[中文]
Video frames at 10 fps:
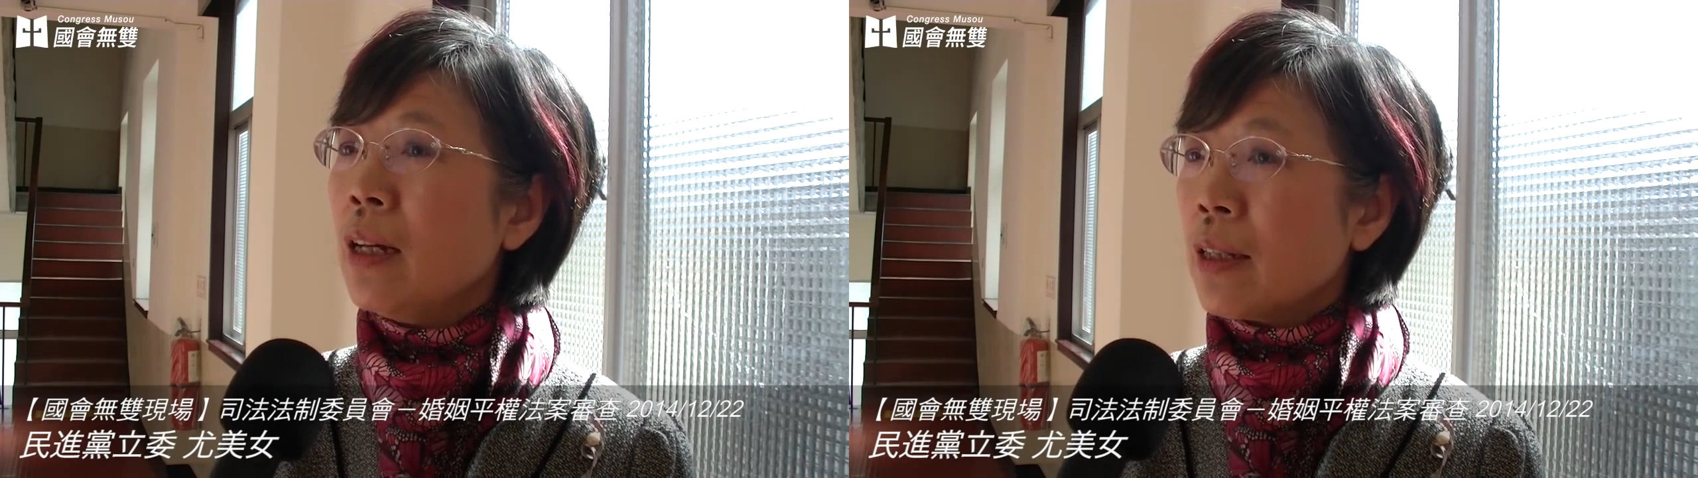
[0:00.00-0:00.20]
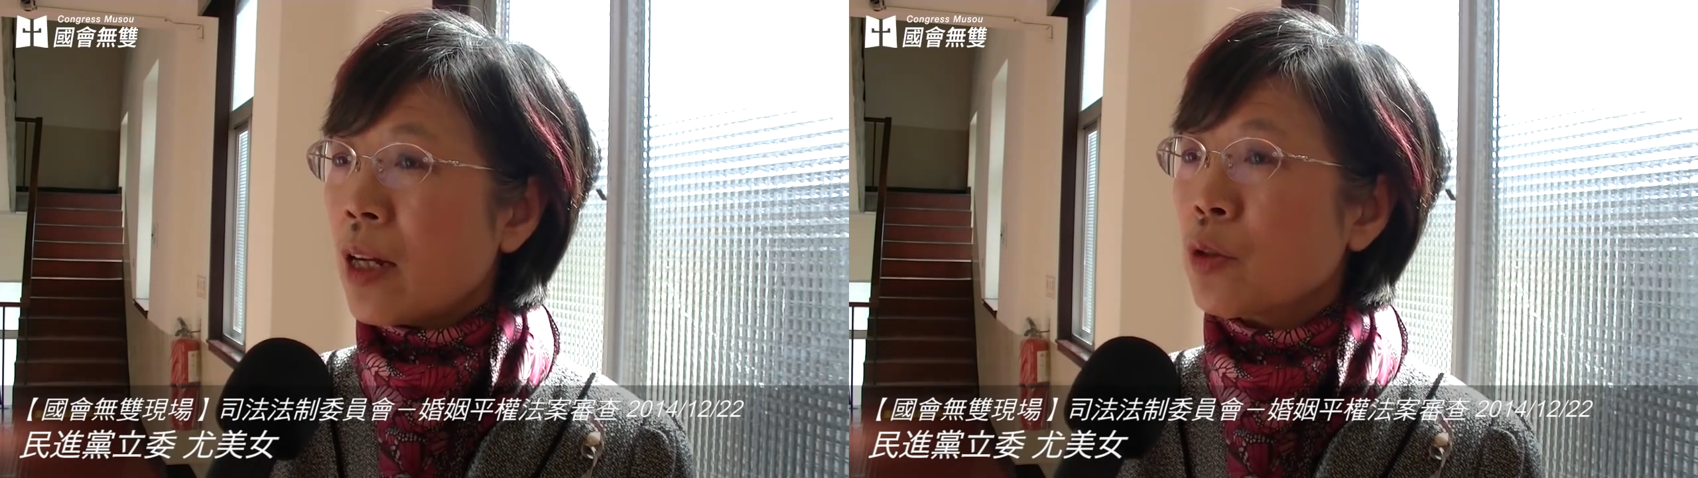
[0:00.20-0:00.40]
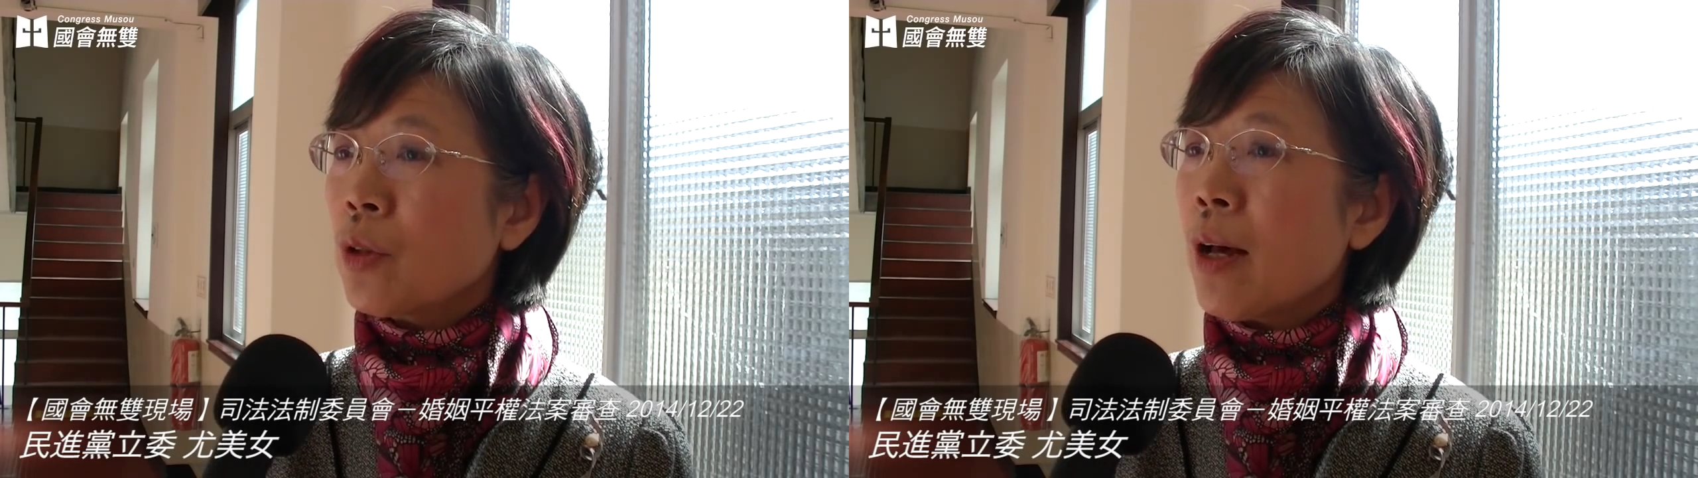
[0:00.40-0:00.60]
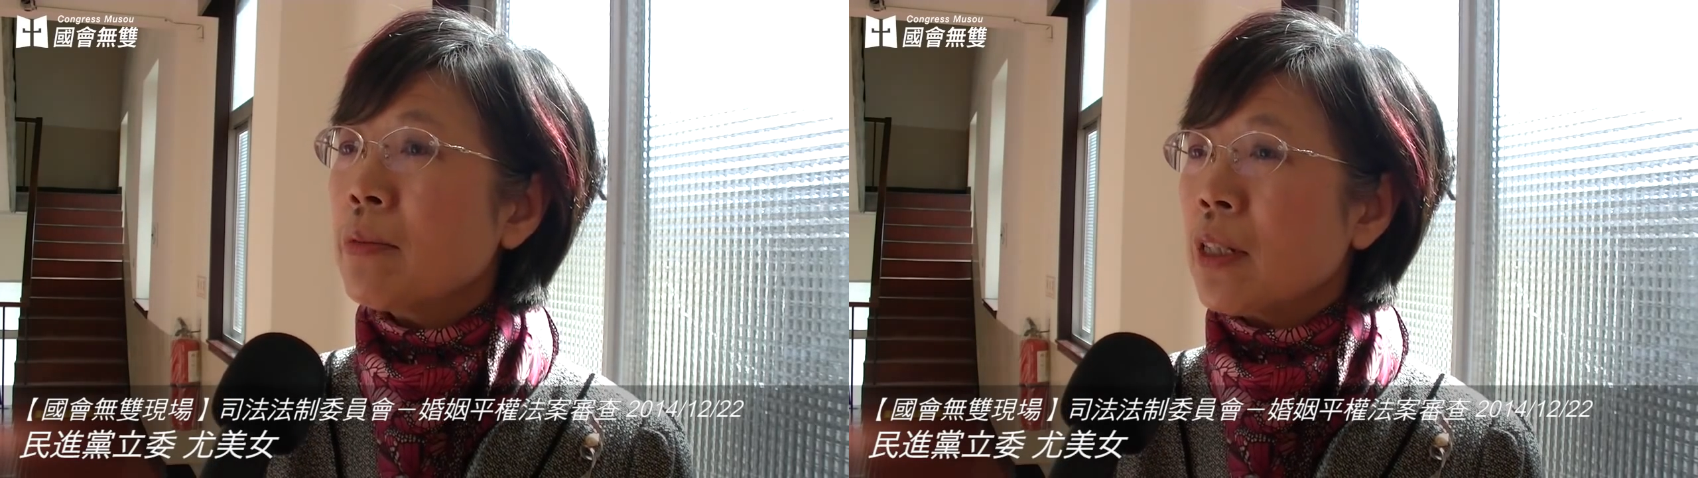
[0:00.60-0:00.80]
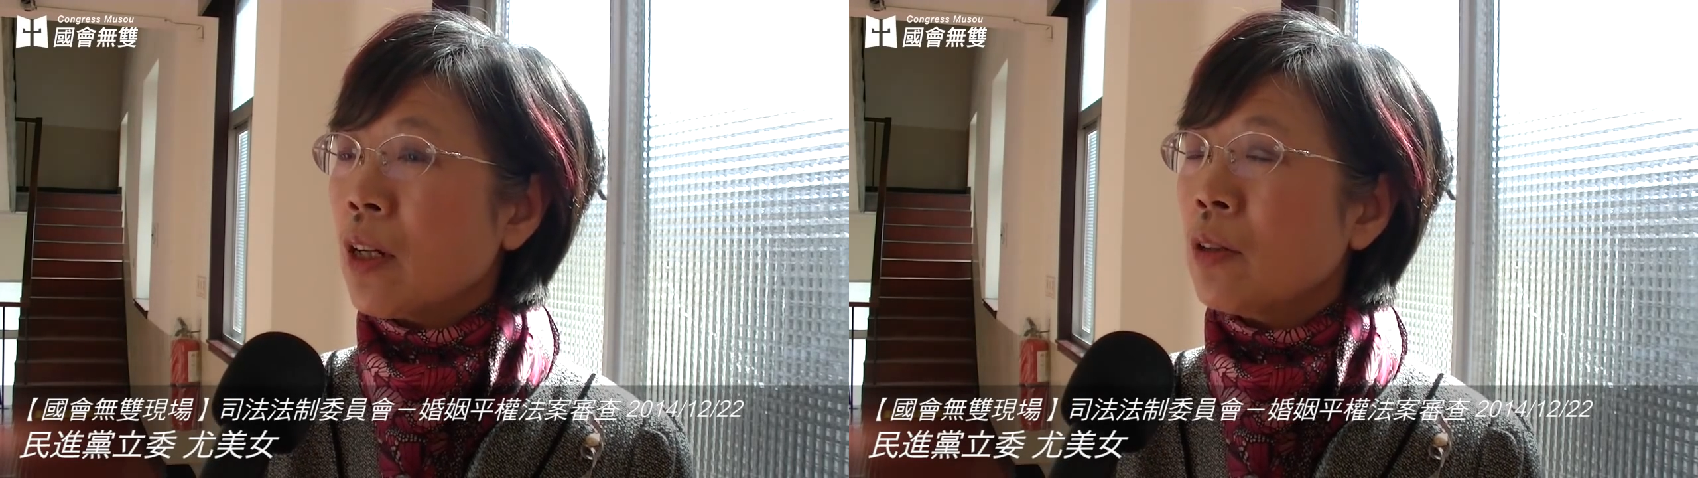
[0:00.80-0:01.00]
他说他们
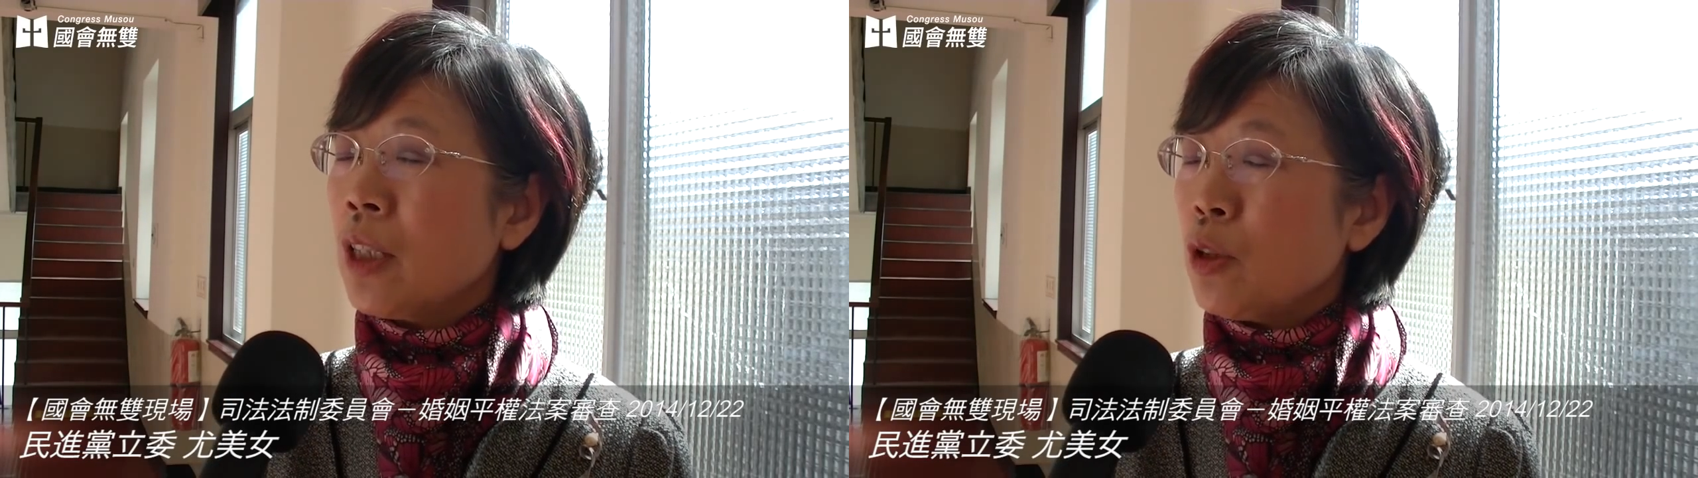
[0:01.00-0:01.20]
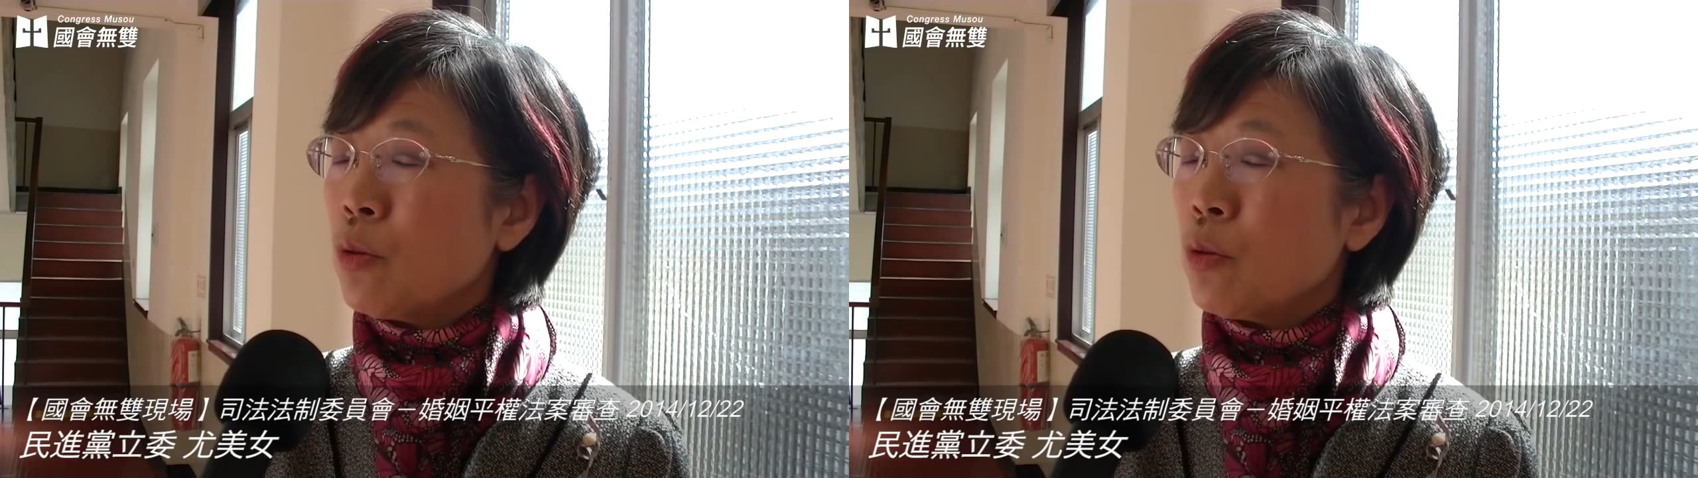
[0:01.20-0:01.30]
只能够提